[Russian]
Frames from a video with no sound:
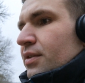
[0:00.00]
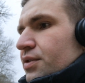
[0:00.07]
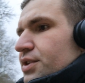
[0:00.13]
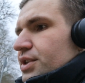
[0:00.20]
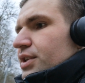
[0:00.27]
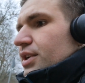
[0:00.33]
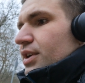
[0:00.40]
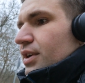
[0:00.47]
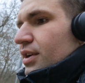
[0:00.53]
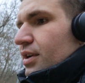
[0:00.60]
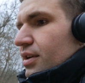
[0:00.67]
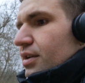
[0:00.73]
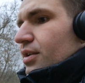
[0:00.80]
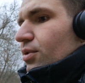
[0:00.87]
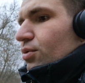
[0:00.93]
все
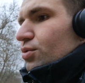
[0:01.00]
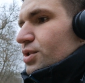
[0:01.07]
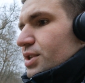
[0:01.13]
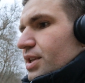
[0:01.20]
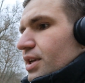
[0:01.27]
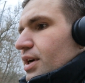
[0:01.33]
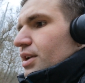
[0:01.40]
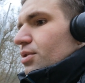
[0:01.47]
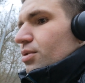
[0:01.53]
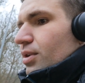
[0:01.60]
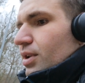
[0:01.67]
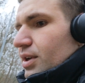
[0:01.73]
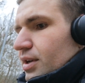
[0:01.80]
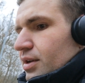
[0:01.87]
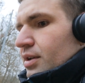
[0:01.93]
русские,
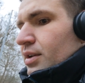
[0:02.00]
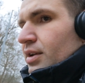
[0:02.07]
которые